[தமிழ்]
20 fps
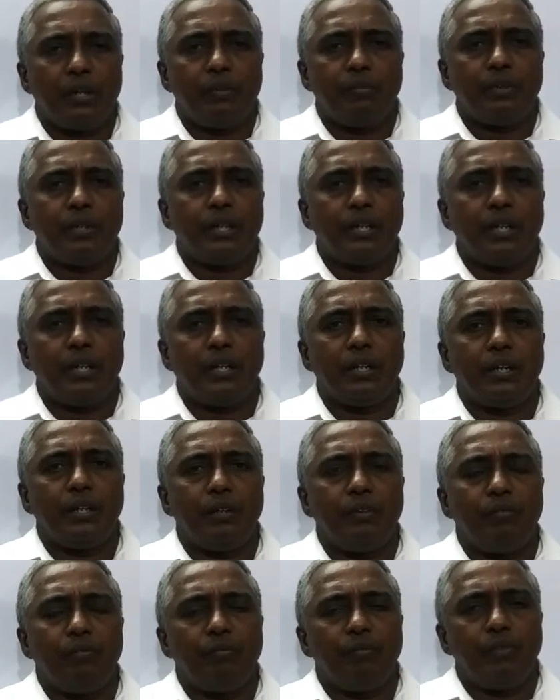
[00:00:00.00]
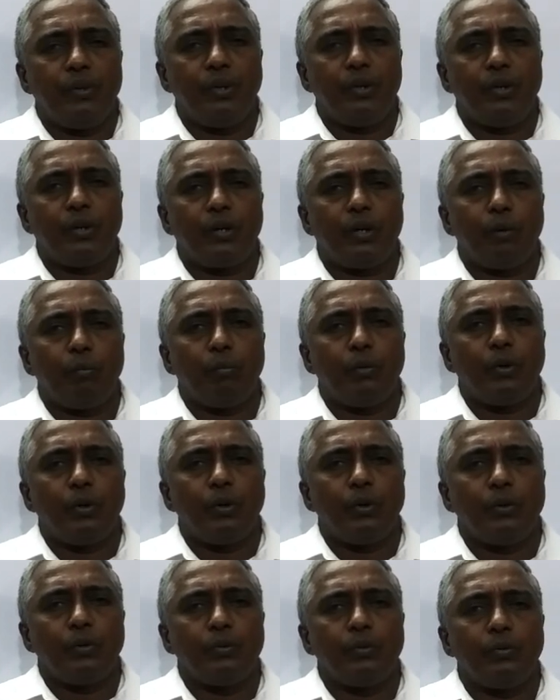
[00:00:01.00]
நம்ம வர இருக்கின்ற
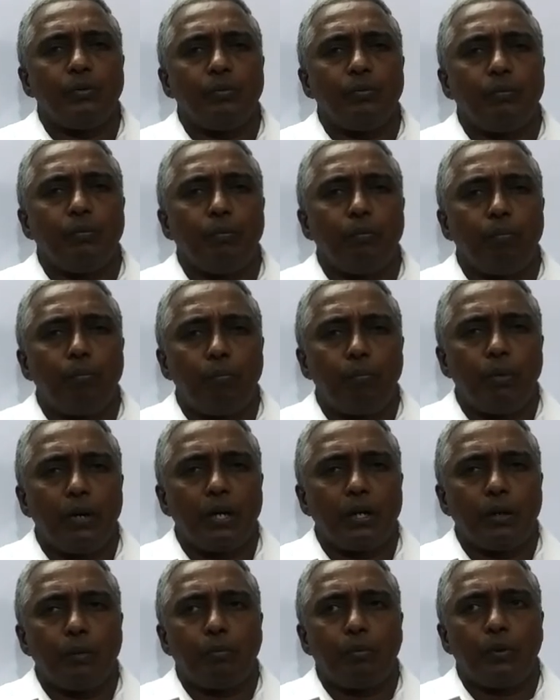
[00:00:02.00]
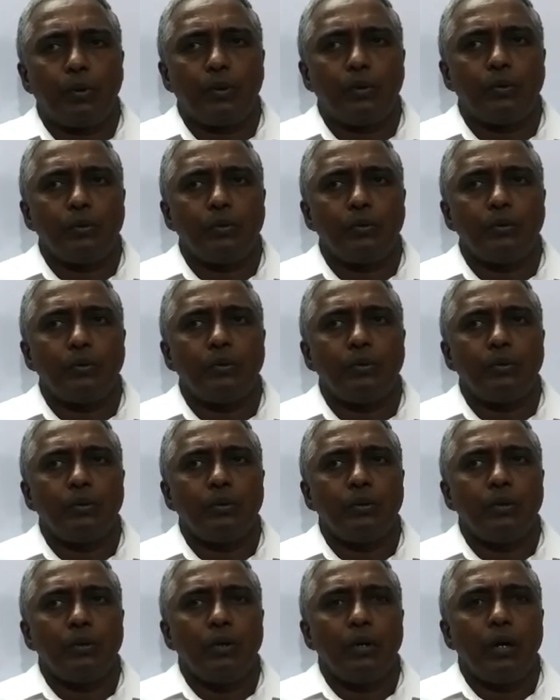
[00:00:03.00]
வீடியோக்கள் மூலம் பார்க்க
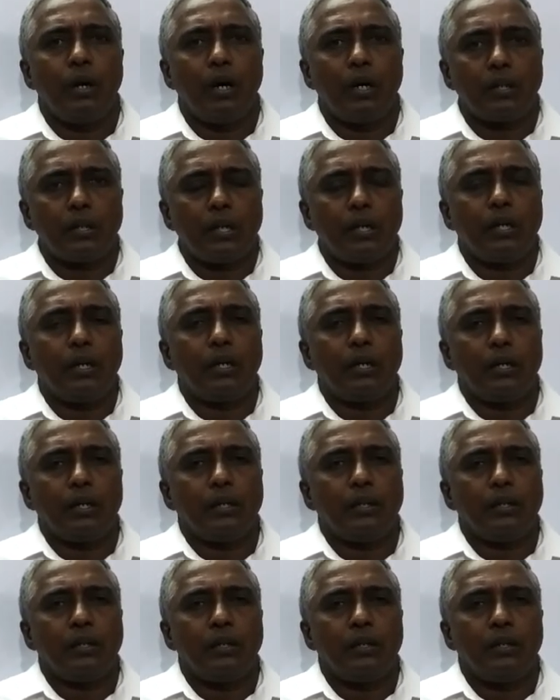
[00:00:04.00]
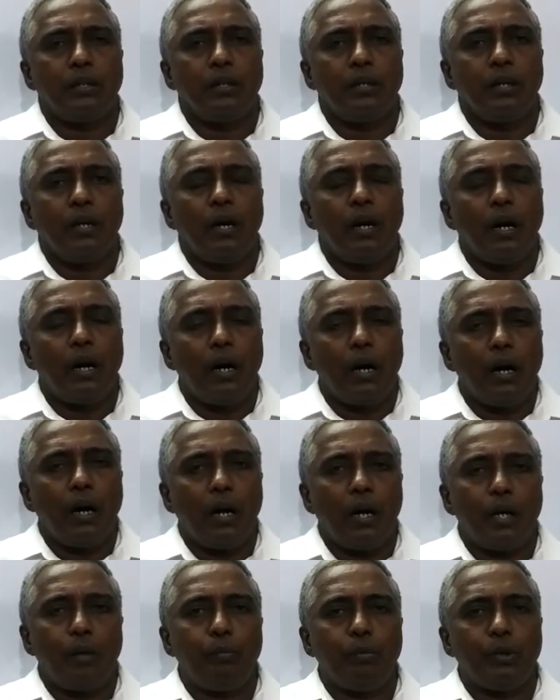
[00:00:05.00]
போகிறோம் அதற்கான
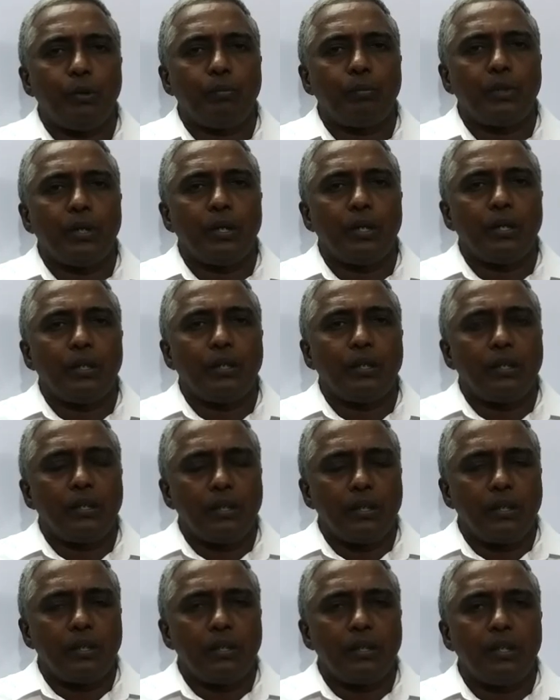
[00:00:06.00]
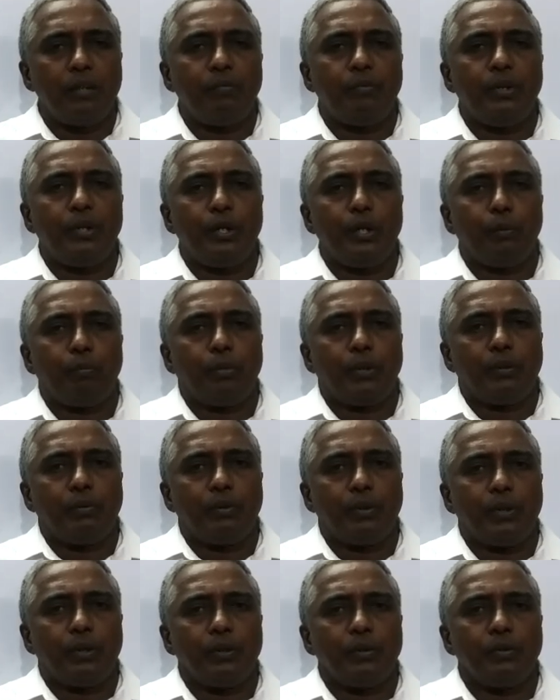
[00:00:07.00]
ஒரு அறிமுகம் தான் இந்த நம்ம வீடியோ பதிவு
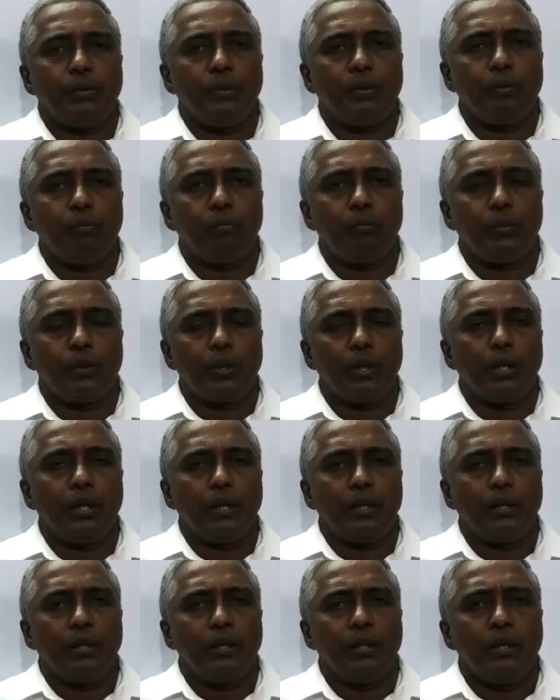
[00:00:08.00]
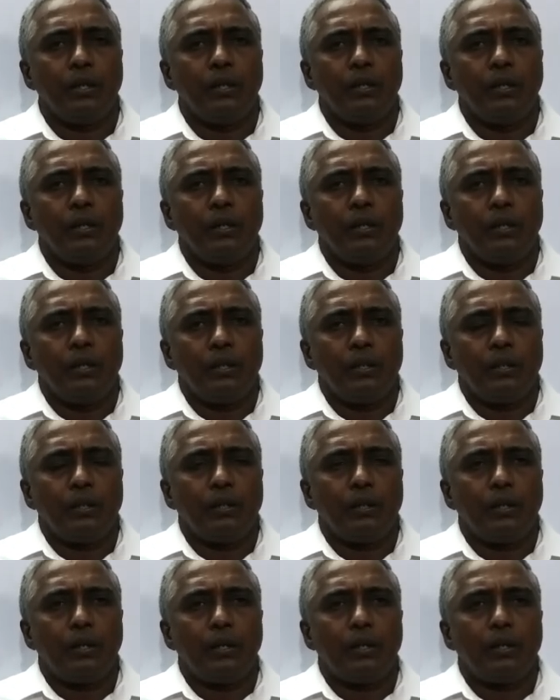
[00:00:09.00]
நான் முதல்ல
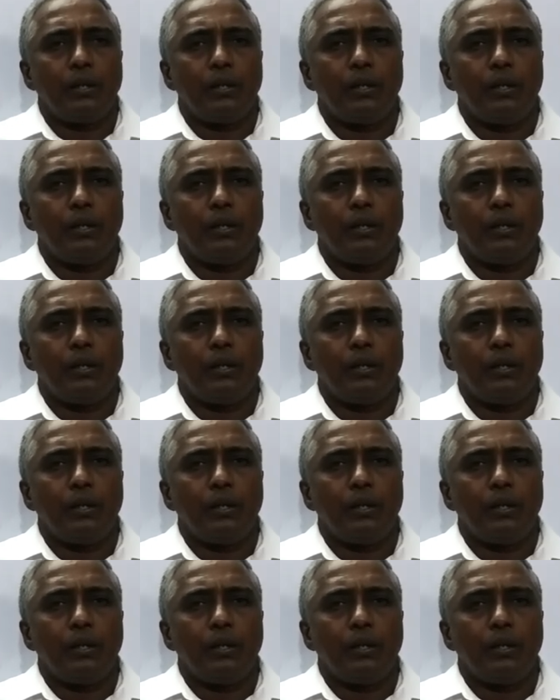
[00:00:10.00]
வெளியிடுறேன்